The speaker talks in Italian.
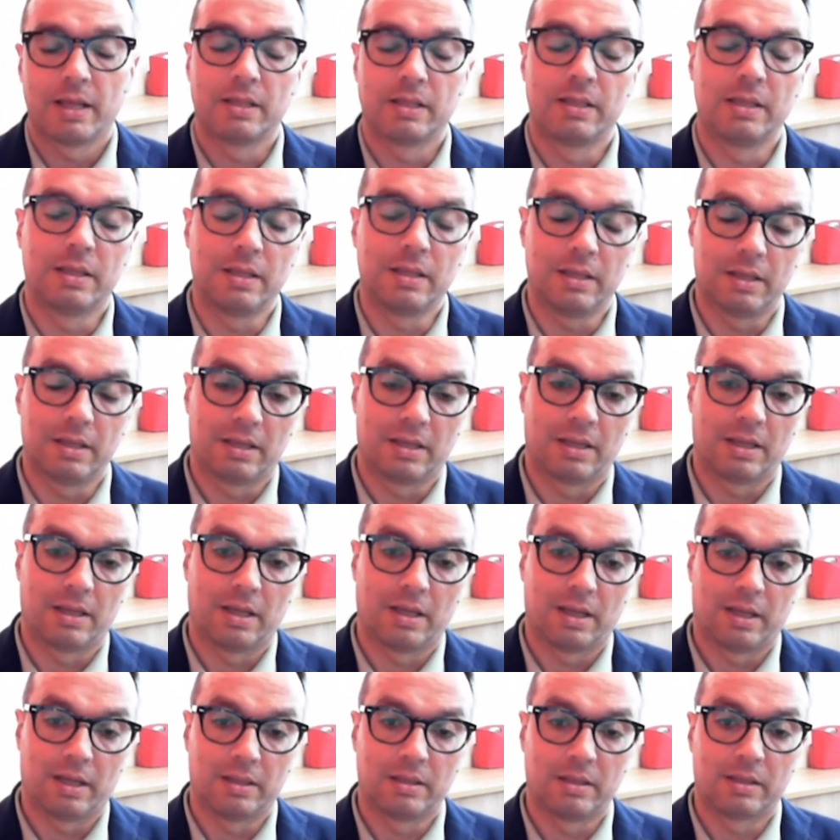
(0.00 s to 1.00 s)
di,
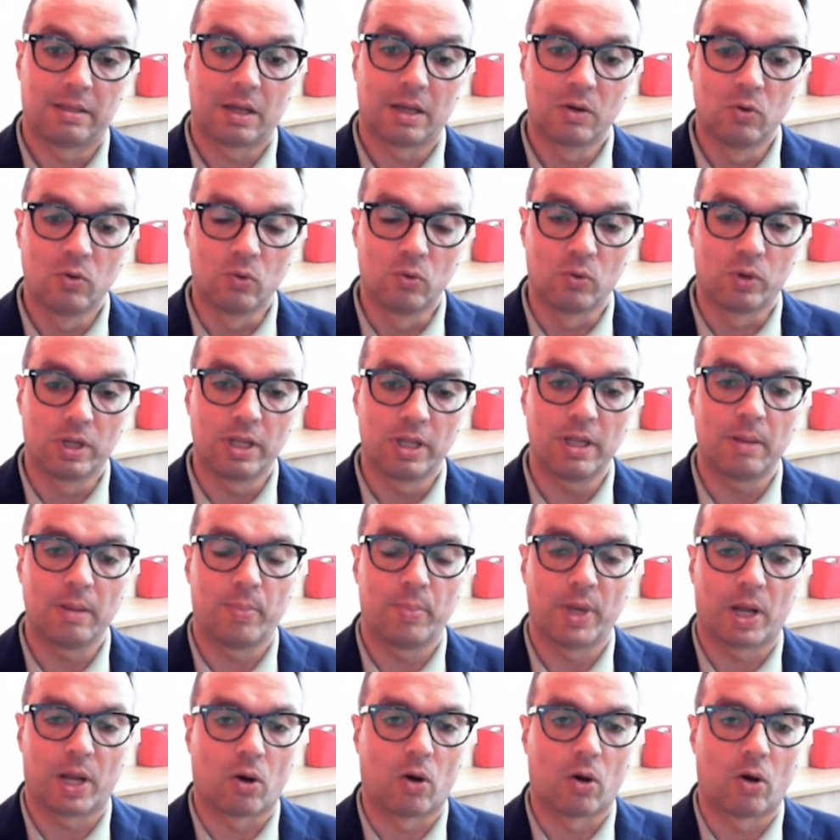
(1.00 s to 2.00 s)
eh, di, taluni,
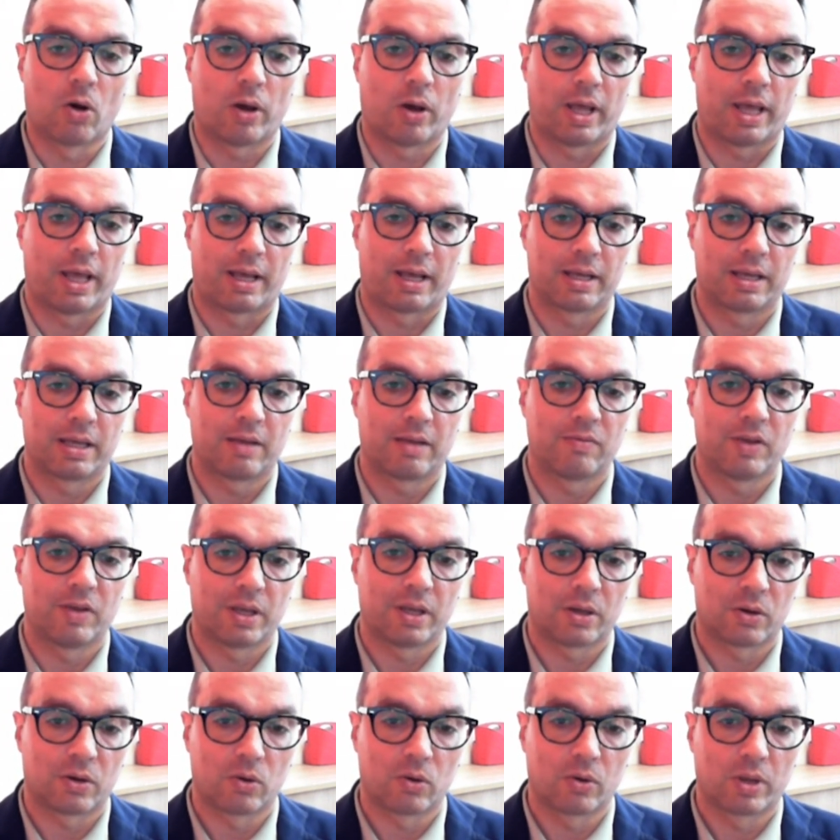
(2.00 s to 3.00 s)
però è anche
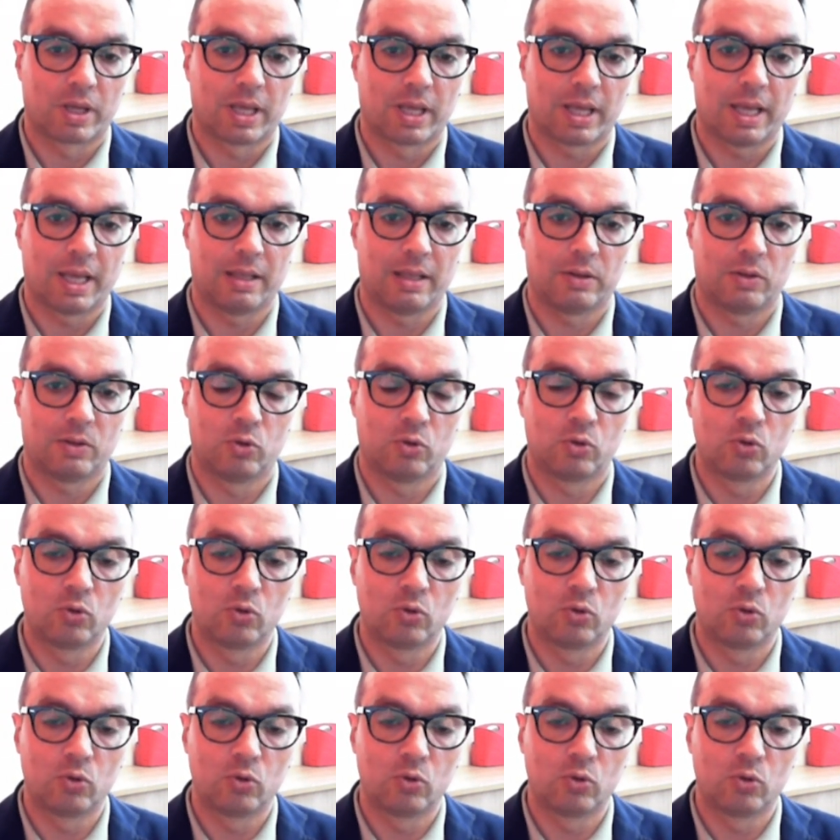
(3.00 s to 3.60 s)
vero che